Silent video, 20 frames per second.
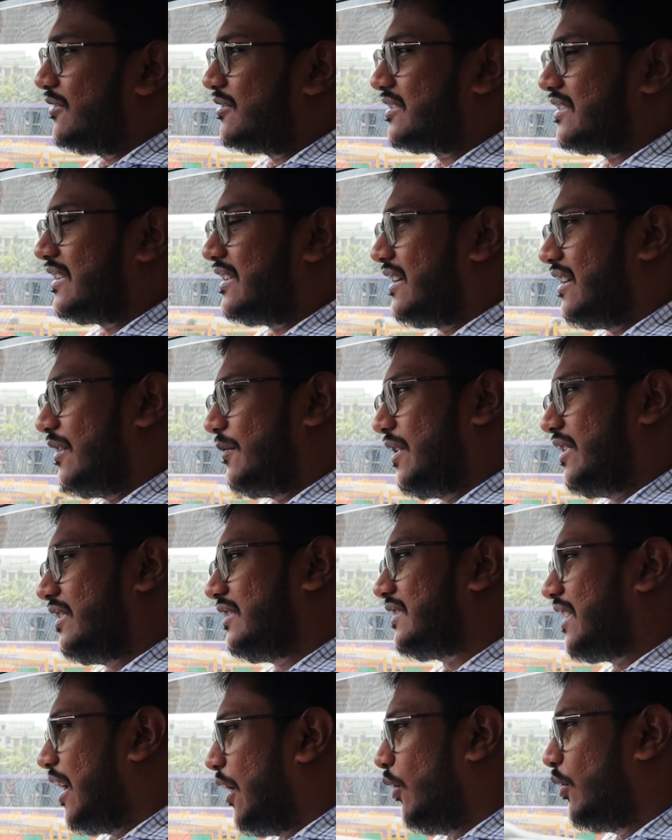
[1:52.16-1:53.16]
বলছে না ভাই
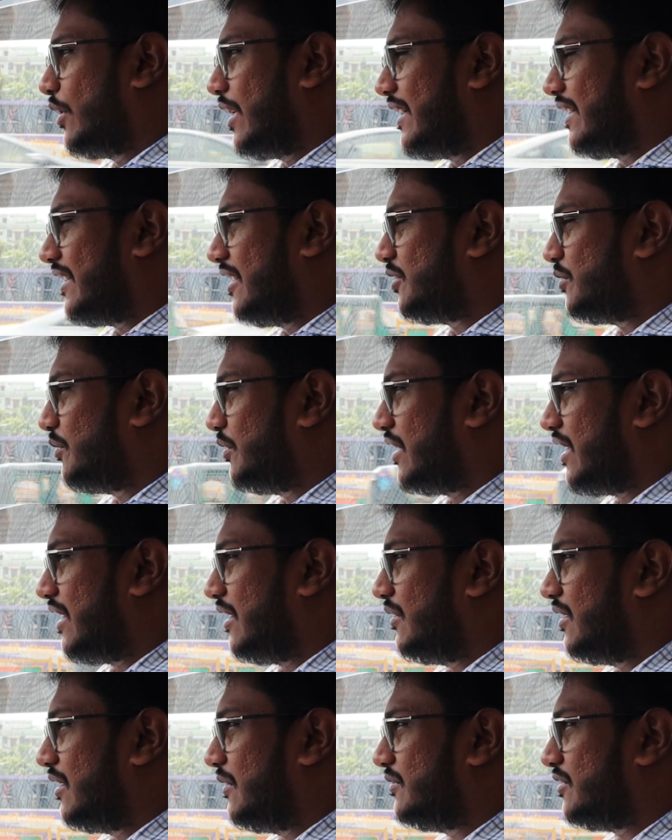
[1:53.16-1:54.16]
তাও নাই কিছুই
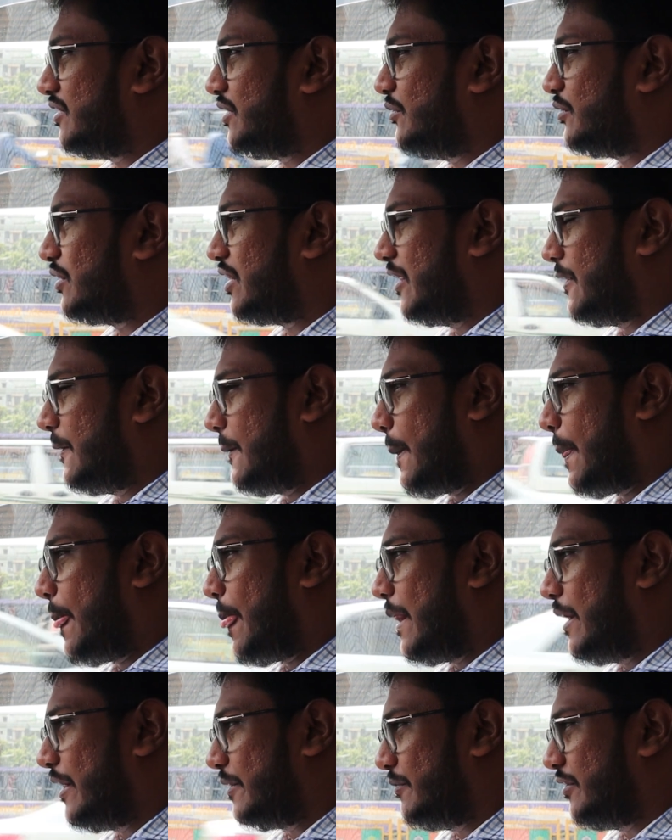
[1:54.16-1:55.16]
নাই বললাম যে ওকে
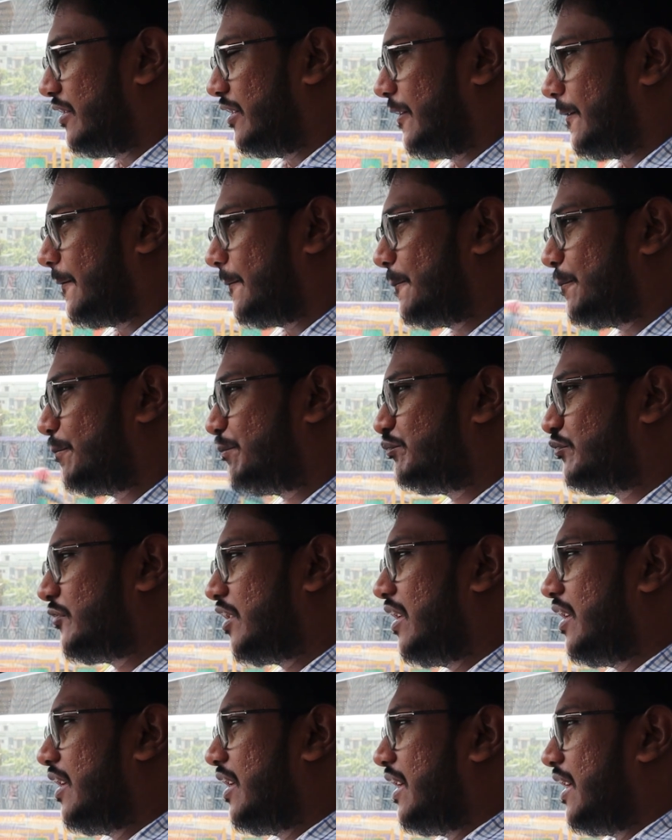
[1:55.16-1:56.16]
লেটমি মি থিঙ্ক
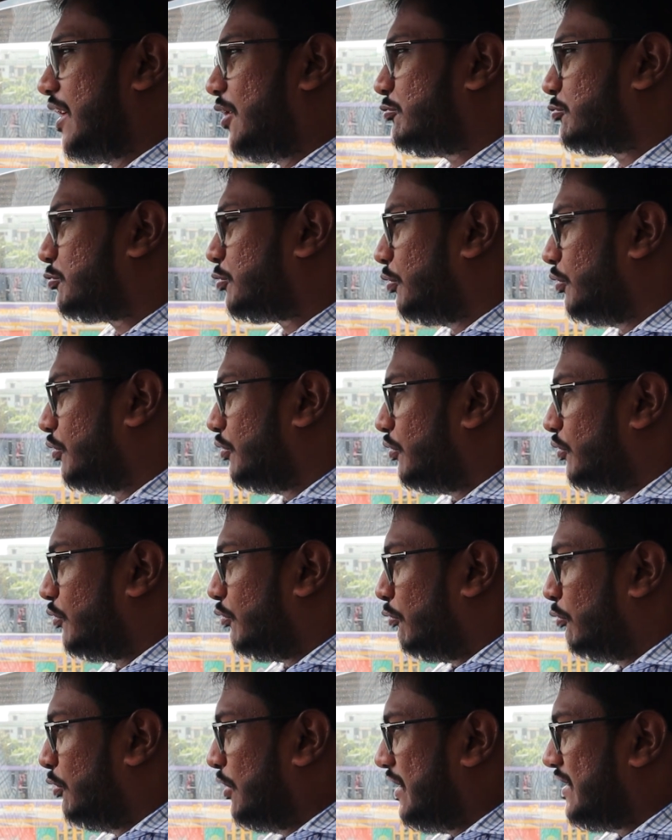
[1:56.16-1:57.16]
তো
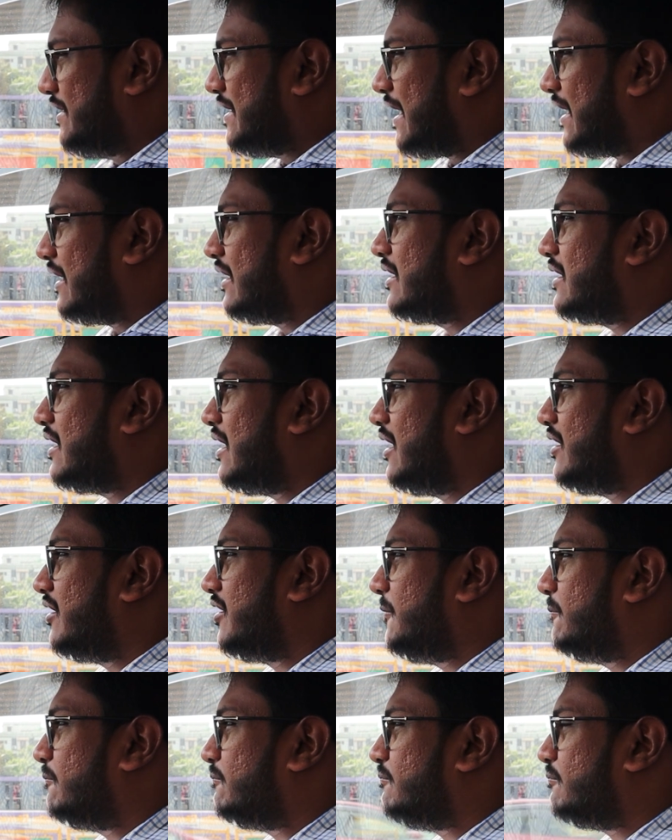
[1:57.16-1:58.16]
ওই যে একটা
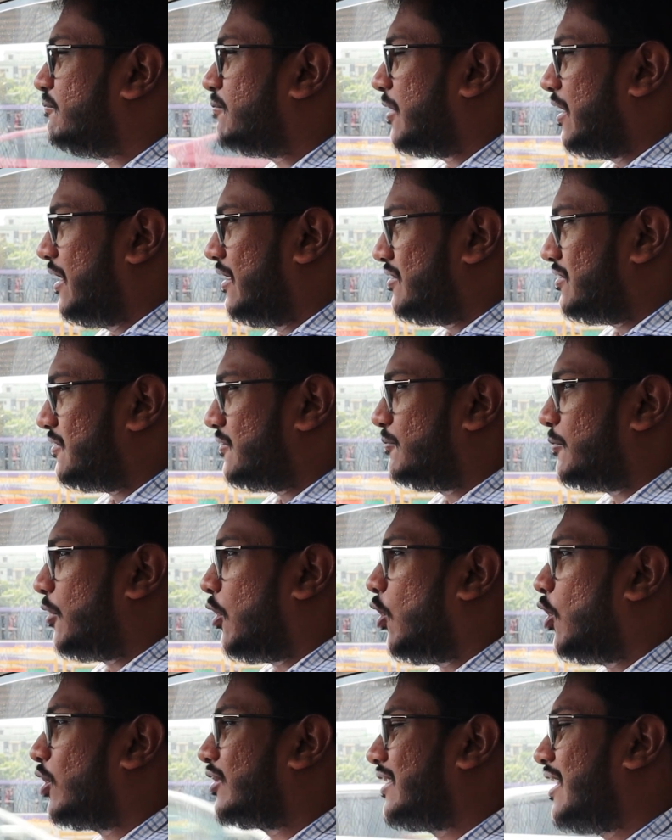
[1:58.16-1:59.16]
ডিপ্রেসড
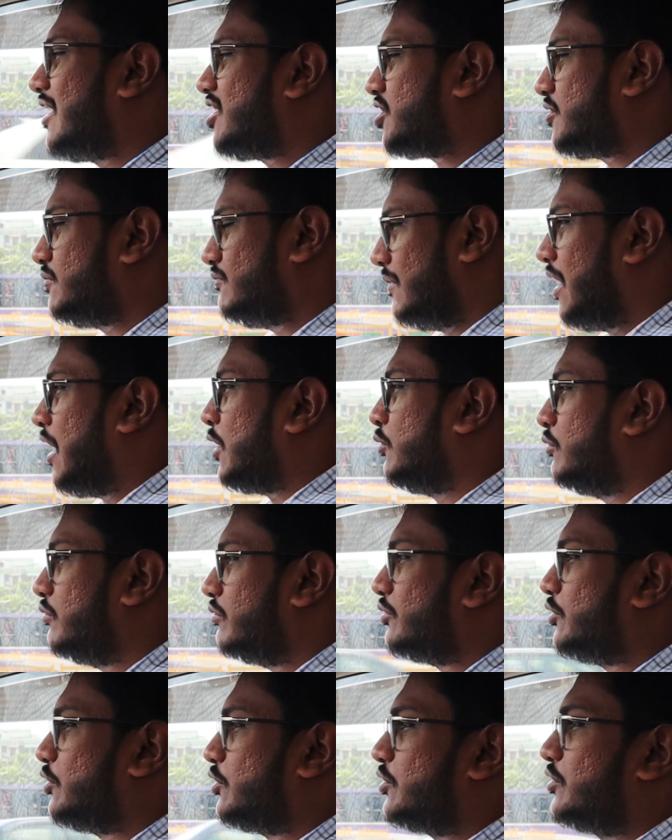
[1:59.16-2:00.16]
বা হতাশ
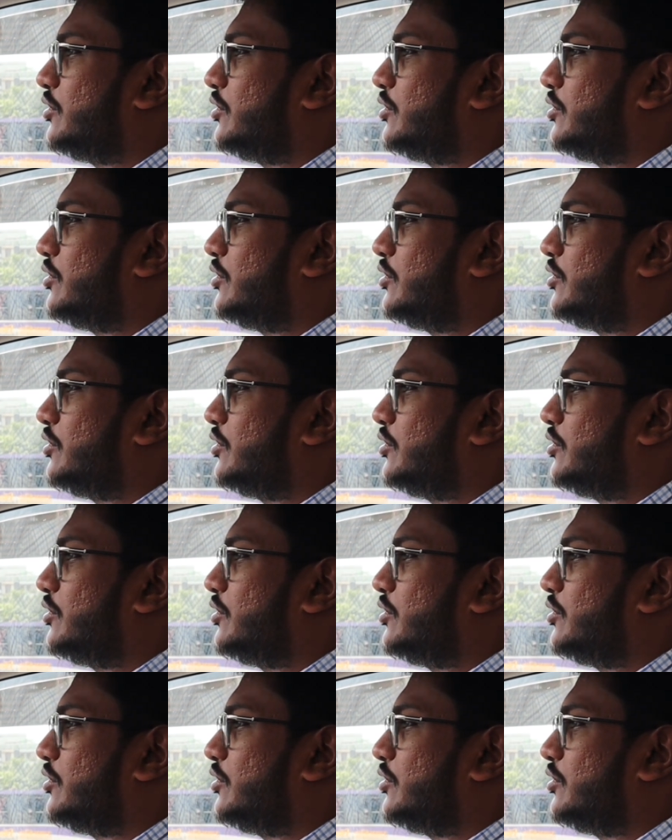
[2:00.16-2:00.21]
মানুষ